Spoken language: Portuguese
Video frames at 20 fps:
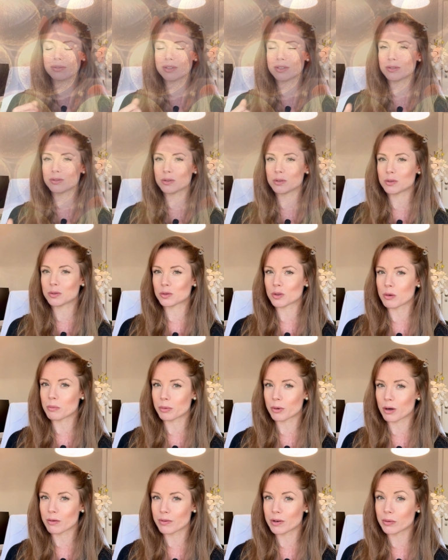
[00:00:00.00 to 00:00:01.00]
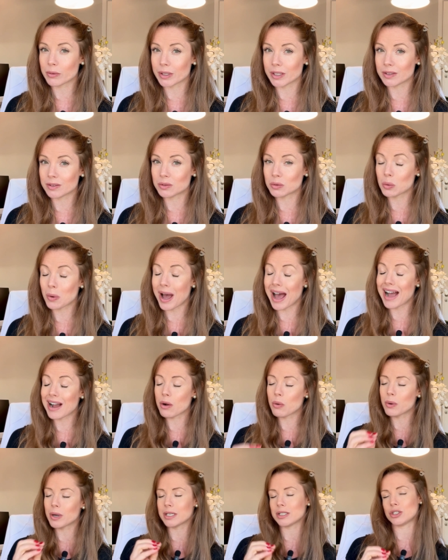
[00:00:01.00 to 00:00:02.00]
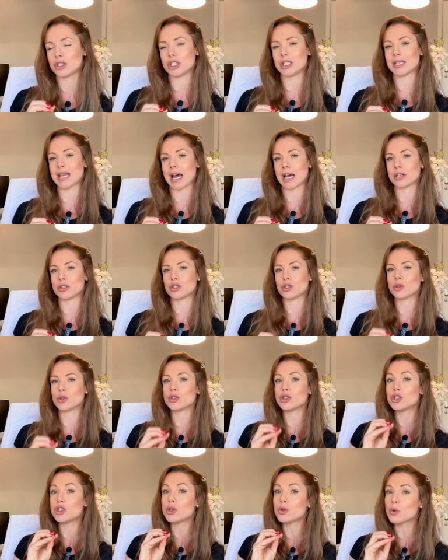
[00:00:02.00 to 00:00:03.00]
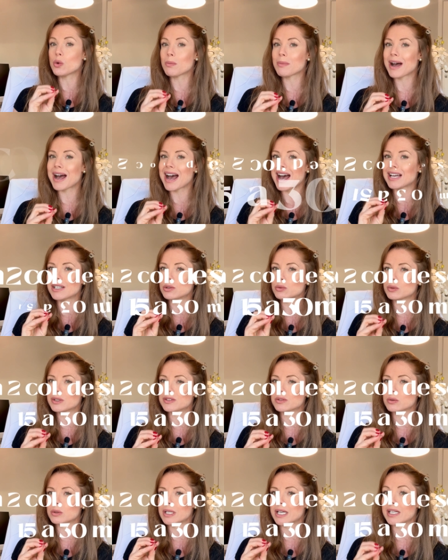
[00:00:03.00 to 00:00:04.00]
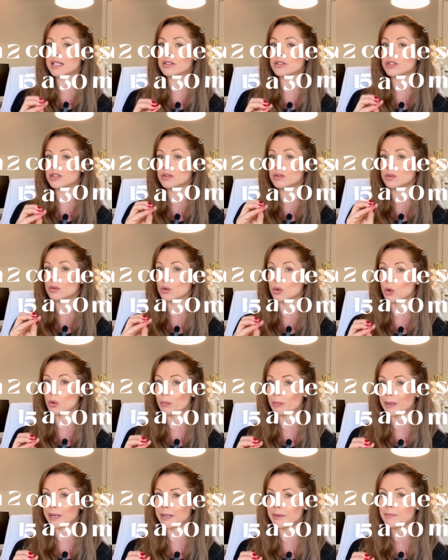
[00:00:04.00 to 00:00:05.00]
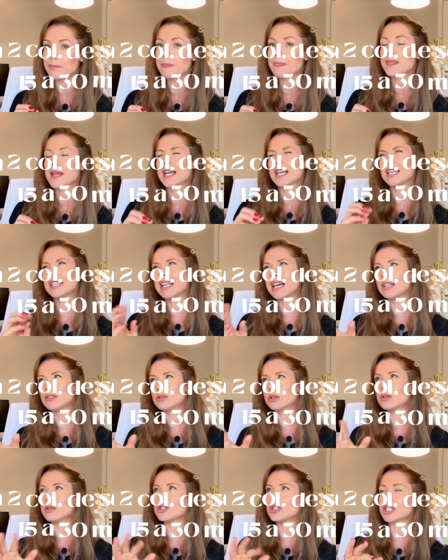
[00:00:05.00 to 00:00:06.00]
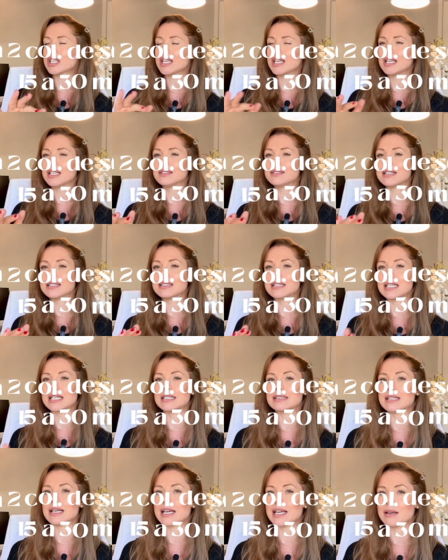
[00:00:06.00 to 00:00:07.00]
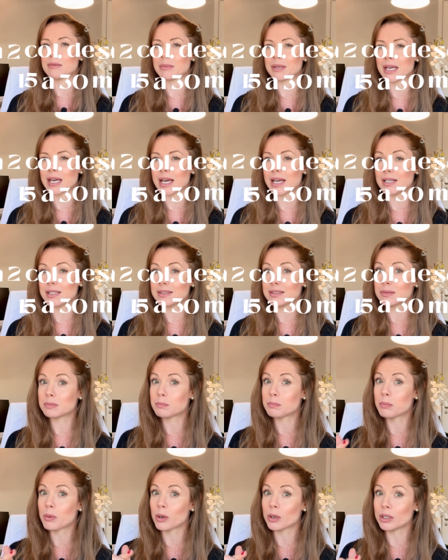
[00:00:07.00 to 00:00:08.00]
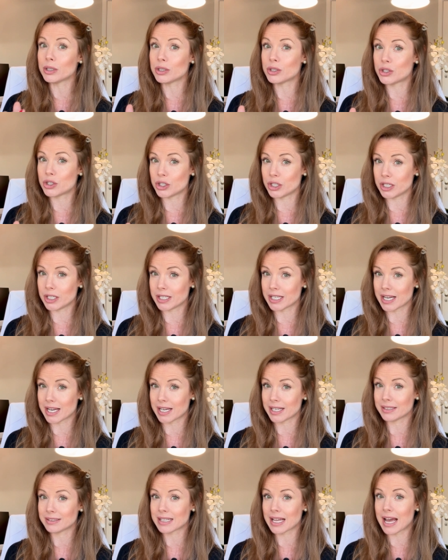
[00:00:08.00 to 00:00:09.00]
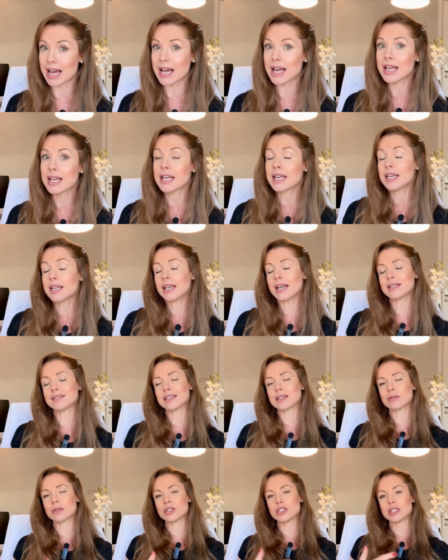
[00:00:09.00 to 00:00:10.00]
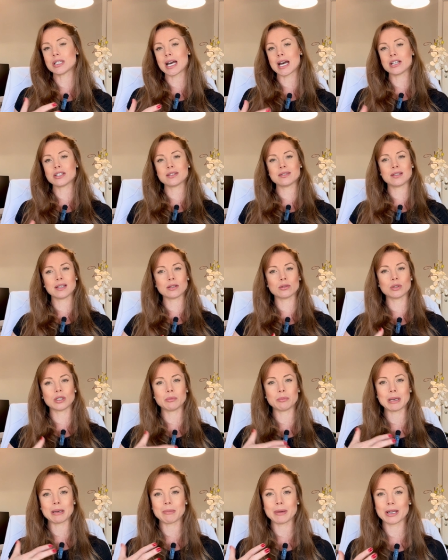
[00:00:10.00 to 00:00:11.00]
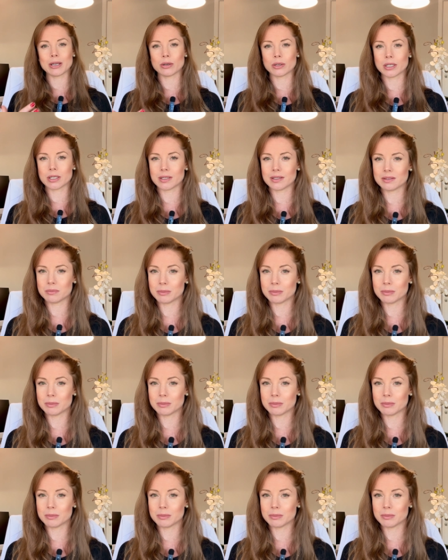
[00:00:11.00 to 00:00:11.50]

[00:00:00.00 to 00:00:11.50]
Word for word: estudos comprovam isso. A quantidade de uma a duas colheres de sopa, que dá em torno de 15 a 30 ml por dia, tá? E essa quantidade é segura para a maioria das